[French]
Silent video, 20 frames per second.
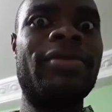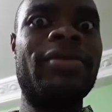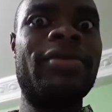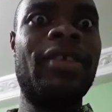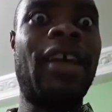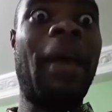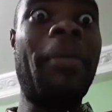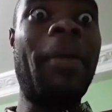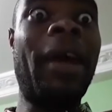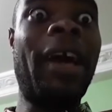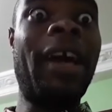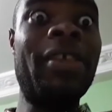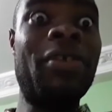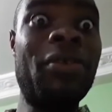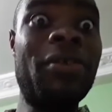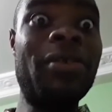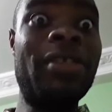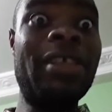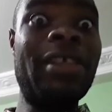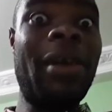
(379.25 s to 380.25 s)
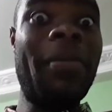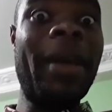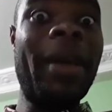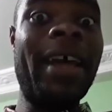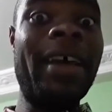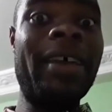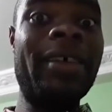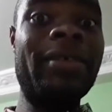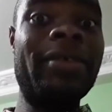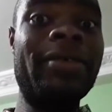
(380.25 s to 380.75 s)
Caméra, tourne s'il te
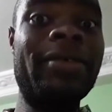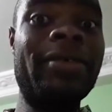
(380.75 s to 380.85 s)
plaît.